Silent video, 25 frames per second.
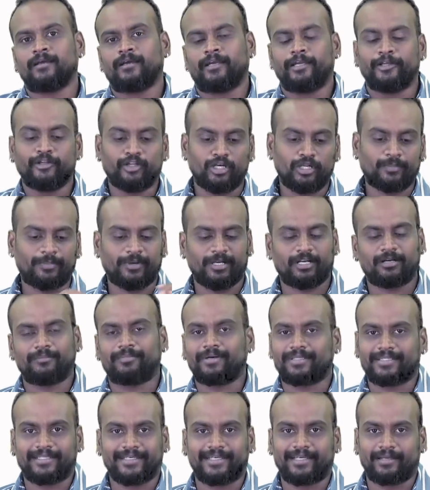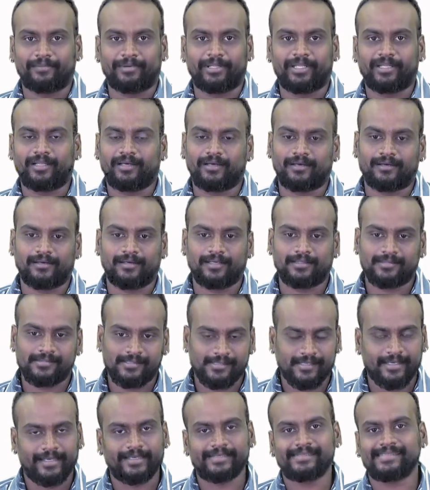இன்னொரு பக்கம் பார்த்தீங்க அப்படின்னா
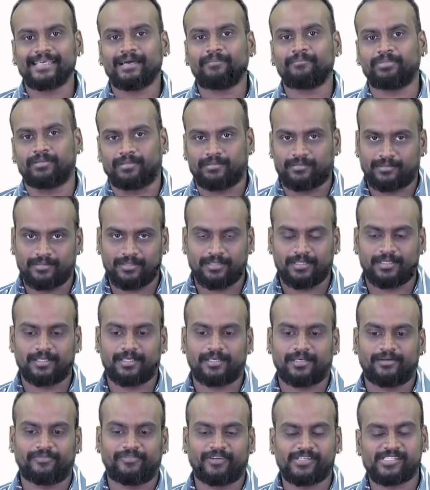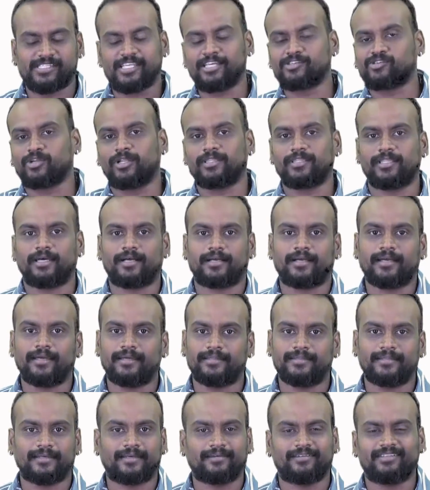எக்ஸாம்பிள் ஃபஸ்ட்டே சொல்லியிருந்தாங்க
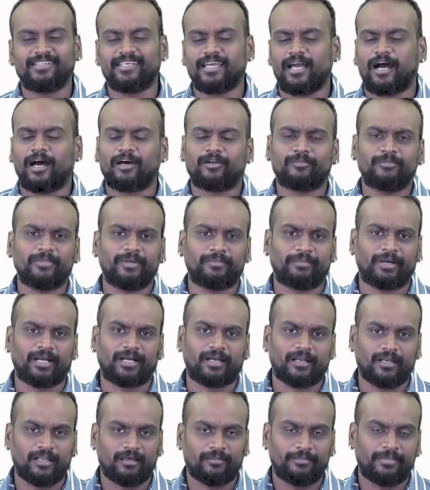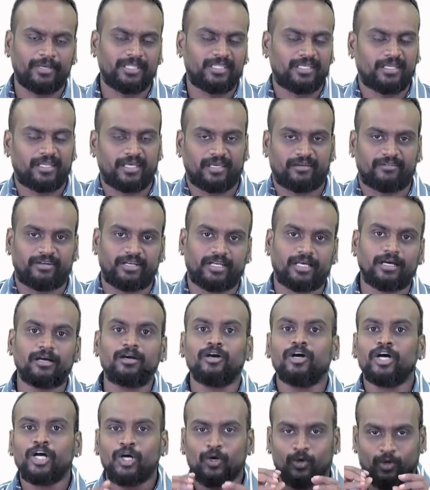இதுக்கு வந்து யாருமே மக்கள்லாம் பீதி அடைய
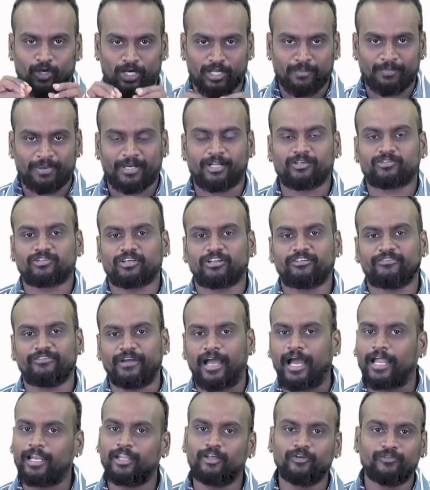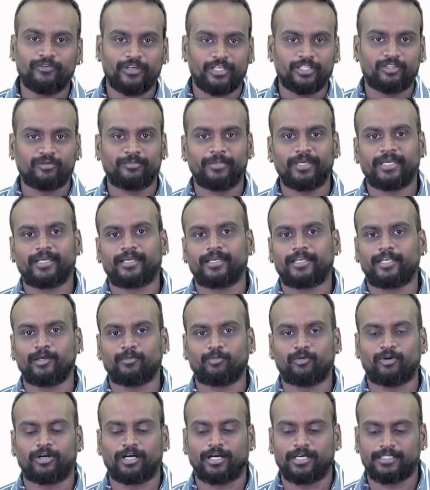வேண்டாம் உங்களோட பணத்தோட வேல்யூ எதுவுமே கெட்டு
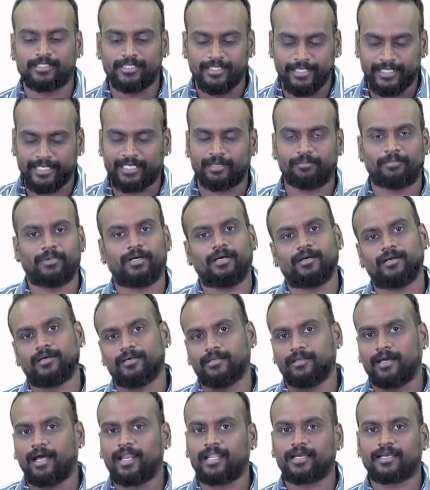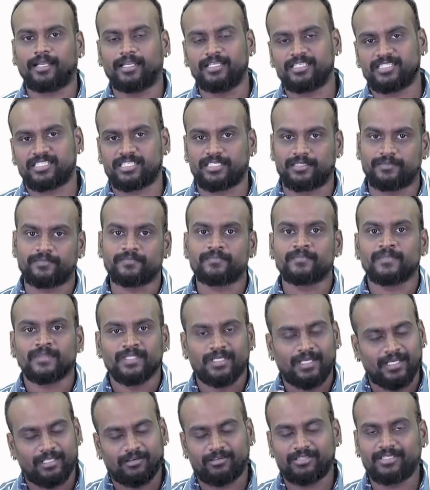போகாது நீங்கள் ம நாளை கழித்து
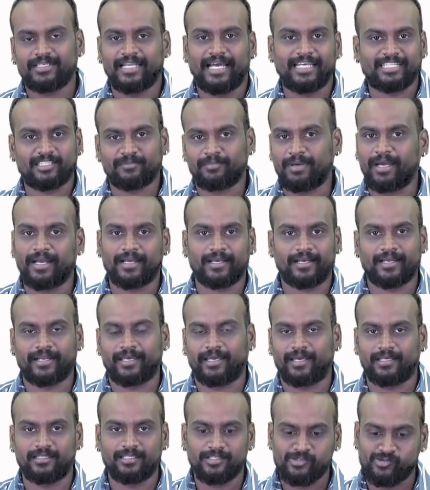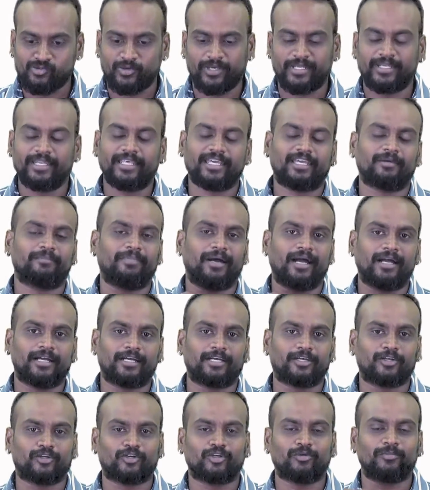அதாவது நேற்று பேங்க் கிடையாது ஸோ இன்றைக்கி
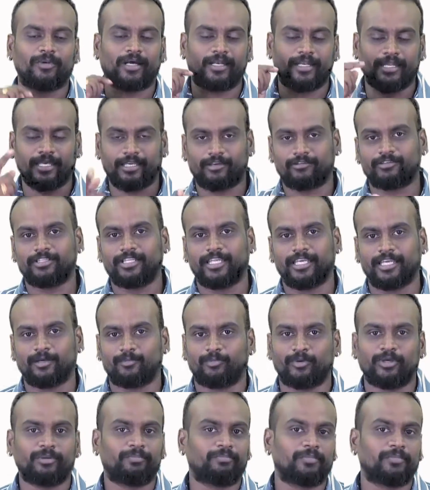பேங்க் இருக்கும் அன்றைக்கி வந்து நீங்கள் போய்